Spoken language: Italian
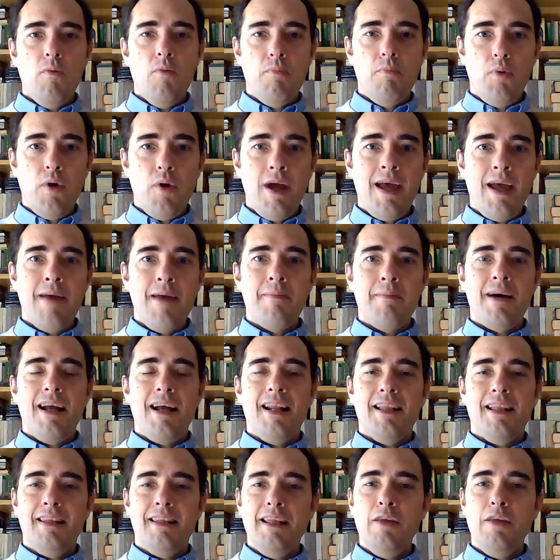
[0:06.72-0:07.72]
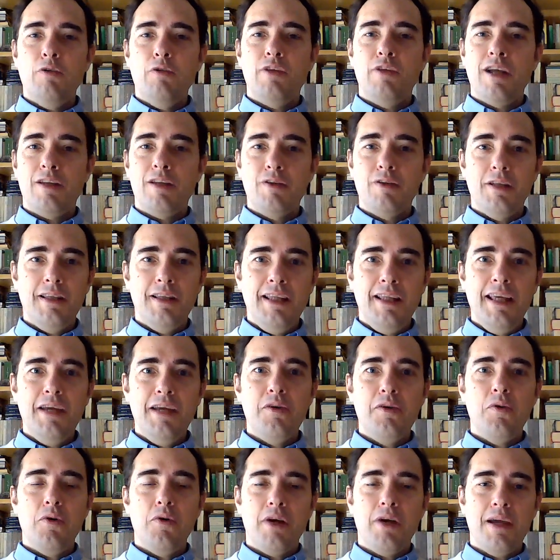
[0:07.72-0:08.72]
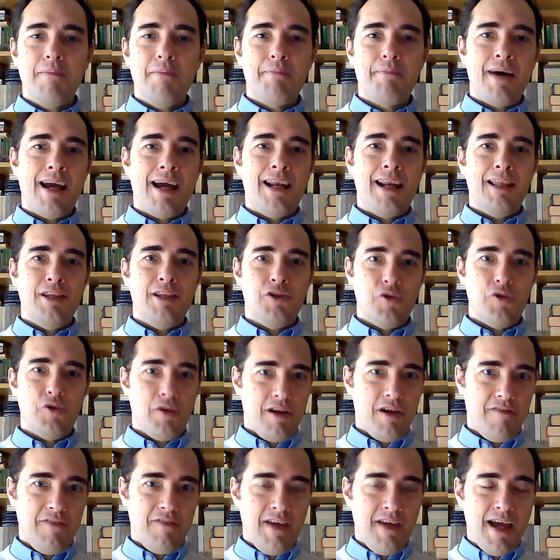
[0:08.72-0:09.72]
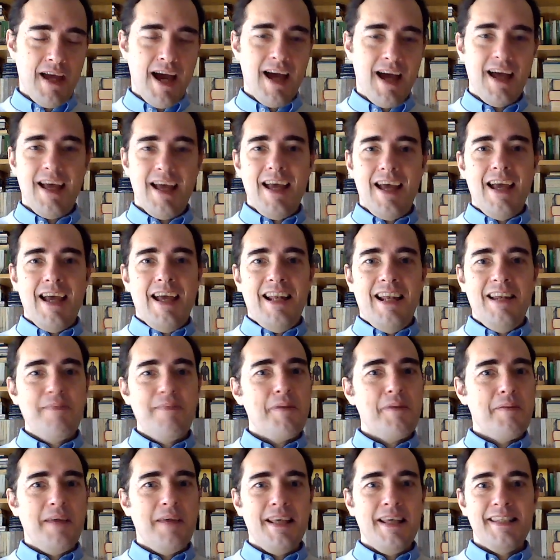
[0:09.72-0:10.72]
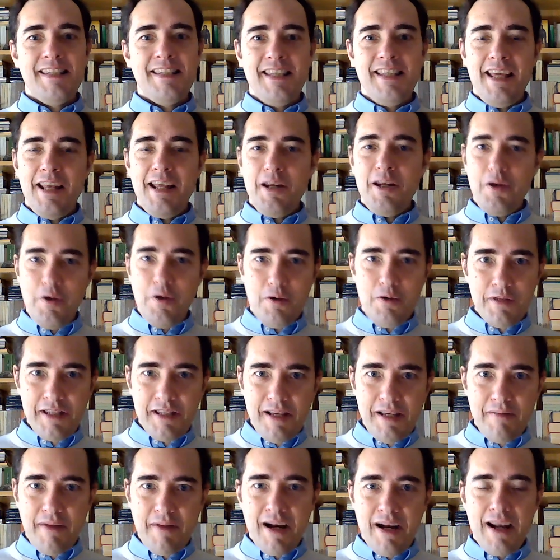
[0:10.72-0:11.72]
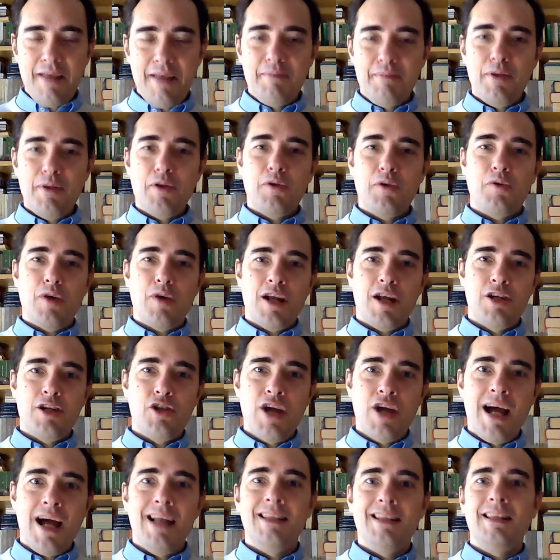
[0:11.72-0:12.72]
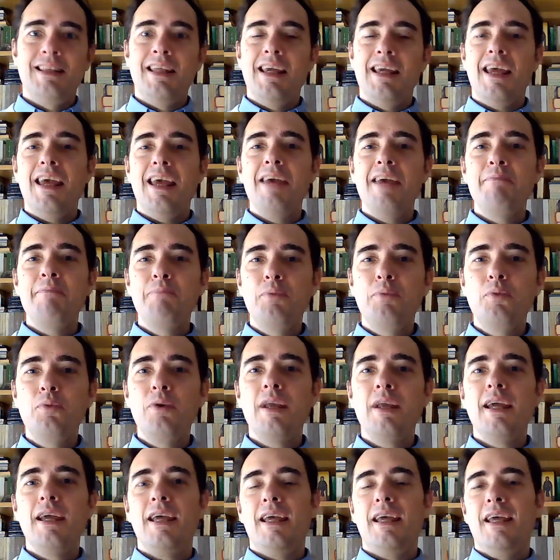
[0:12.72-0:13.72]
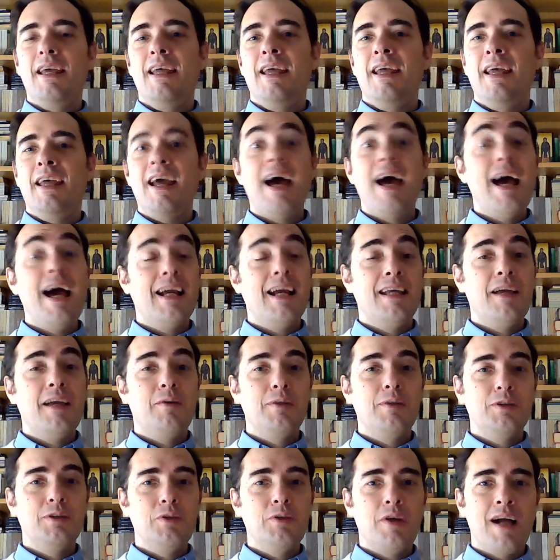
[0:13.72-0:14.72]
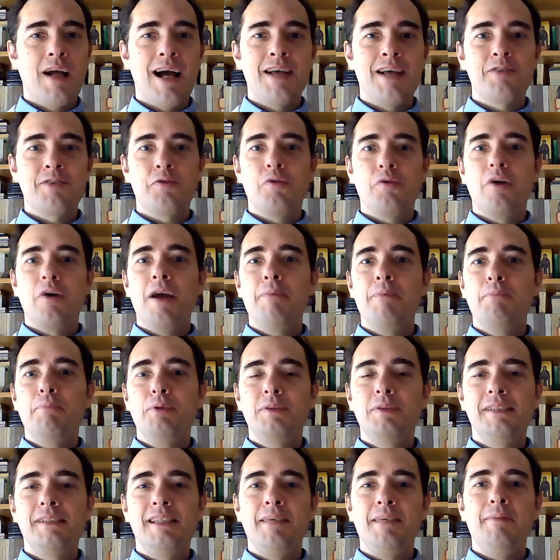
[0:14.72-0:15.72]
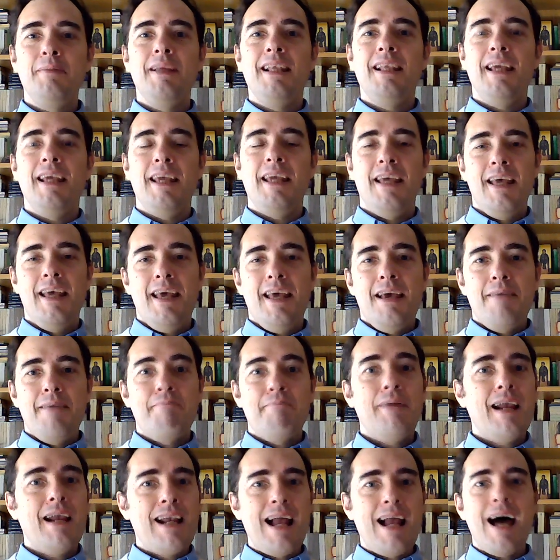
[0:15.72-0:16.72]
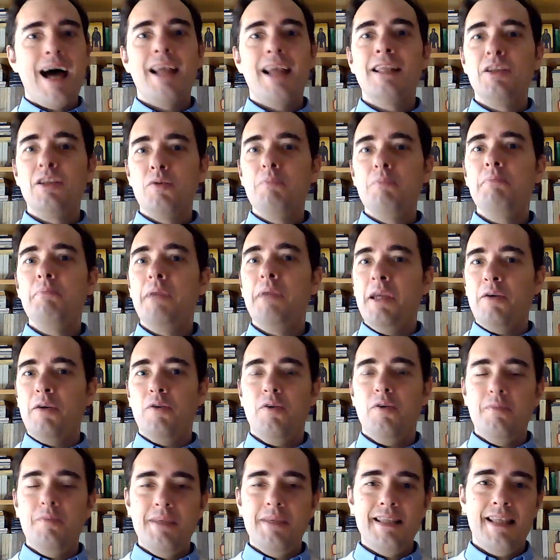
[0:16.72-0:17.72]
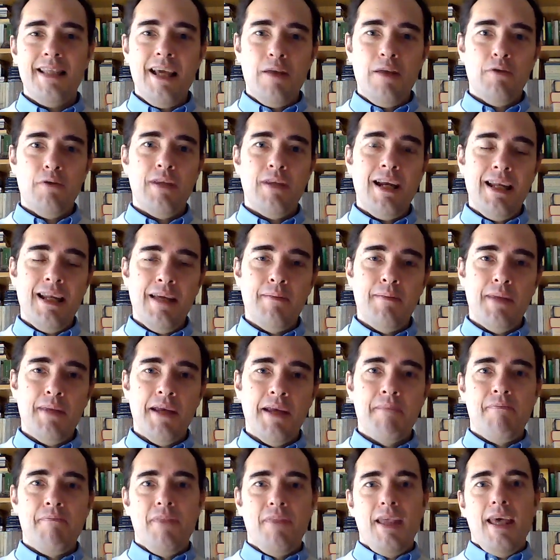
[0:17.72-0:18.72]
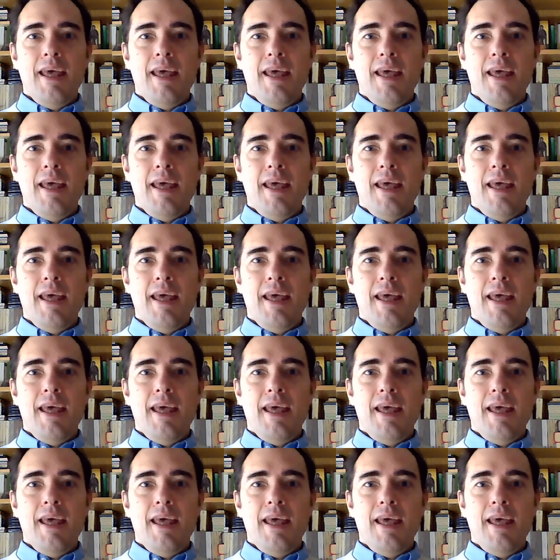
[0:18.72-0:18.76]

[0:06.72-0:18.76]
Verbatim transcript: poema latino tardo antico che parla di geografia. Le premesse non sembrerebbero incoraggianti, eppure eh, anche in questo caso è possibile parlare di un piccolo mistero tra libri.